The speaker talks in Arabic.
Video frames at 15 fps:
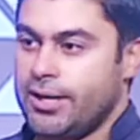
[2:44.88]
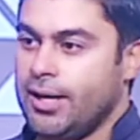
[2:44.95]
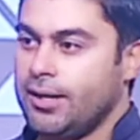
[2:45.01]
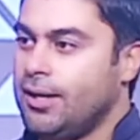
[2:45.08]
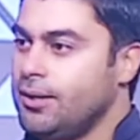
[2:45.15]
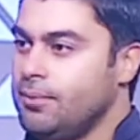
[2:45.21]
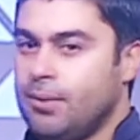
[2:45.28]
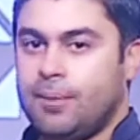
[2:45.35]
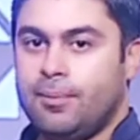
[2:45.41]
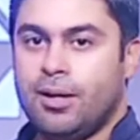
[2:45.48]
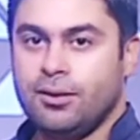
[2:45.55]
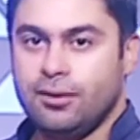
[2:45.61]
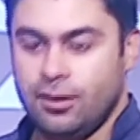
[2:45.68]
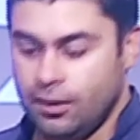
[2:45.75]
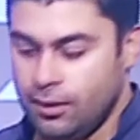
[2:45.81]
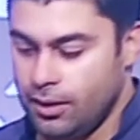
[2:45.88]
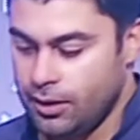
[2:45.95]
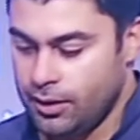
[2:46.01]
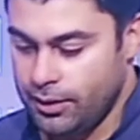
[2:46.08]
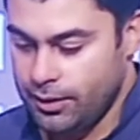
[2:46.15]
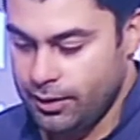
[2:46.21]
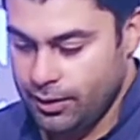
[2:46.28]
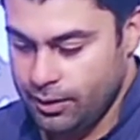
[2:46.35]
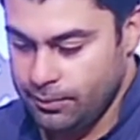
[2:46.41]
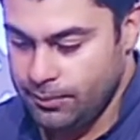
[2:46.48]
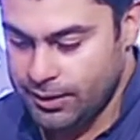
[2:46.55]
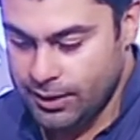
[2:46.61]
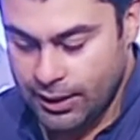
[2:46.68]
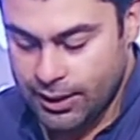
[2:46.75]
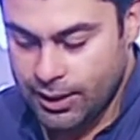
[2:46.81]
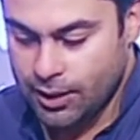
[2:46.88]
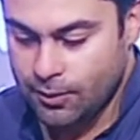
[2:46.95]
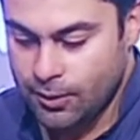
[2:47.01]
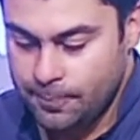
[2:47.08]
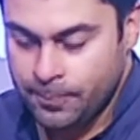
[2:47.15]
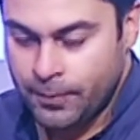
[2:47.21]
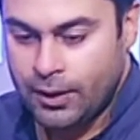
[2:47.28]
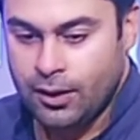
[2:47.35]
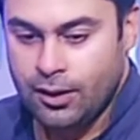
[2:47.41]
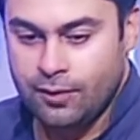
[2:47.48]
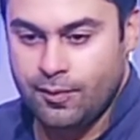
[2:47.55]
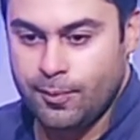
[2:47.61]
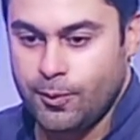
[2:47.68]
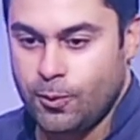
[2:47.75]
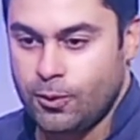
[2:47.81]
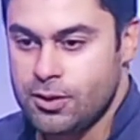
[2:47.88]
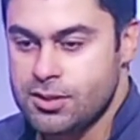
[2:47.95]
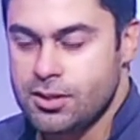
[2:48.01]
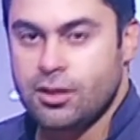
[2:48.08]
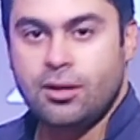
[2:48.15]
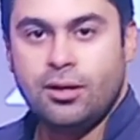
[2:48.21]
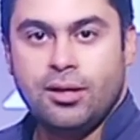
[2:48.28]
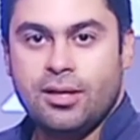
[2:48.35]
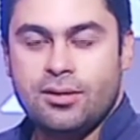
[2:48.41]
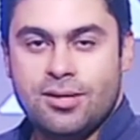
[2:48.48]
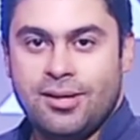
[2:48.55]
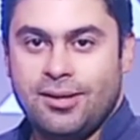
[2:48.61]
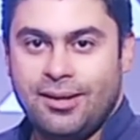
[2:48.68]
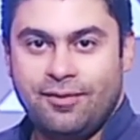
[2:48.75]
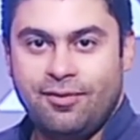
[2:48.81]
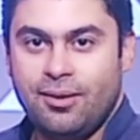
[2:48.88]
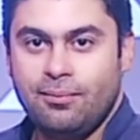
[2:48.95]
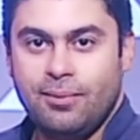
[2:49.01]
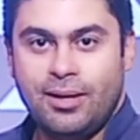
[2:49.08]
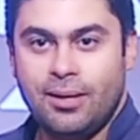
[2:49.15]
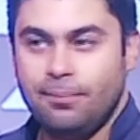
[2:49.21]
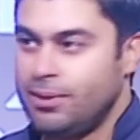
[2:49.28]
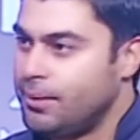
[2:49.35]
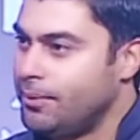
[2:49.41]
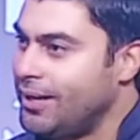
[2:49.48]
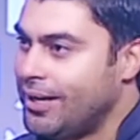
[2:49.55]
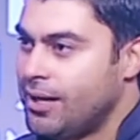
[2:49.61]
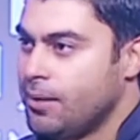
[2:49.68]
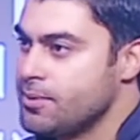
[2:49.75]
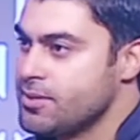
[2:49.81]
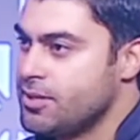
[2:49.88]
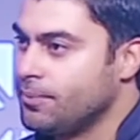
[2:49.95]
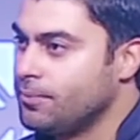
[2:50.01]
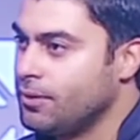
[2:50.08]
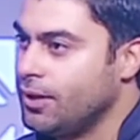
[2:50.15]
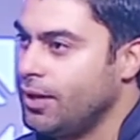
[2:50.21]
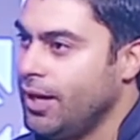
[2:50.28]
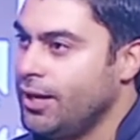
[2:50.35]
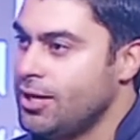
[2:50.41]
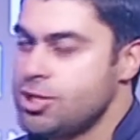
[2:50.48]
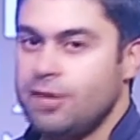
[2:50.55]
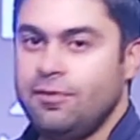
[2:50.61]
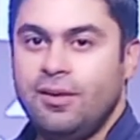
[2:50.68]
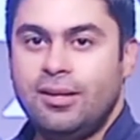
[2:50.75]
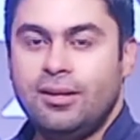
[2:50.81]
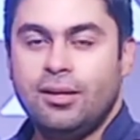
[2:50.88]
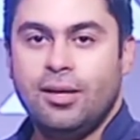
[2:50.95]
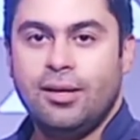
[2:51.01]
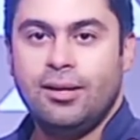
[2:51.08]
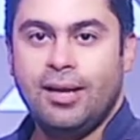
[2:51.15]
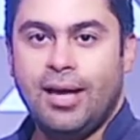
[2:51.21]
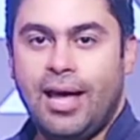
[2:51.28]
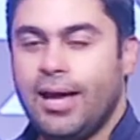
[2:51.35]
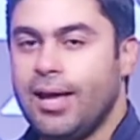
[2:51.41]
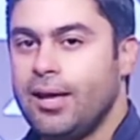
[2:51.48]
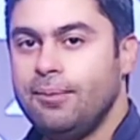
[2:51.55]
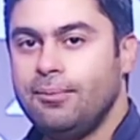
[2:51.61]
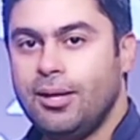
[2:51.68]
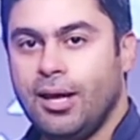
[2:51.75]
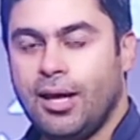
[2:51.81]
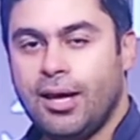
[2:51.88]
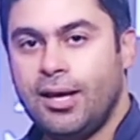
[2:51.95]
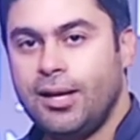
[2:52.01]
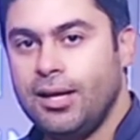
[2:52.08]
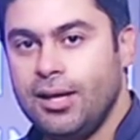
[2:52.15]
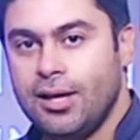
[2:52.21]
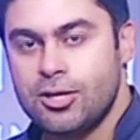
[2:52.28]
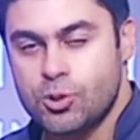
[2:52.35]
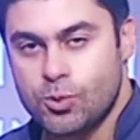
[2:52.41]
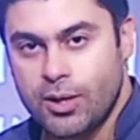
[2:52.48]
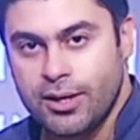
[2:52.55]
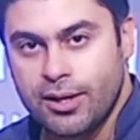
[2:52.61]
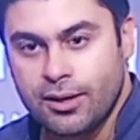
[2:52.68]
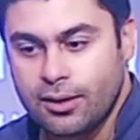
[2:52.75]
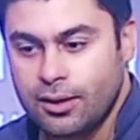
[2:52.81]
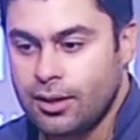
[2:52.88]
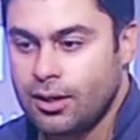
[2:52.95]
يعني احنا قاعدين مع بعض ميتنج آه، آه، الهوا فبنقول لساره يا ده فيلم الليمبي 8 جيجا بالظبط احنا شايفين ان حاجه يمكن خياليه شويه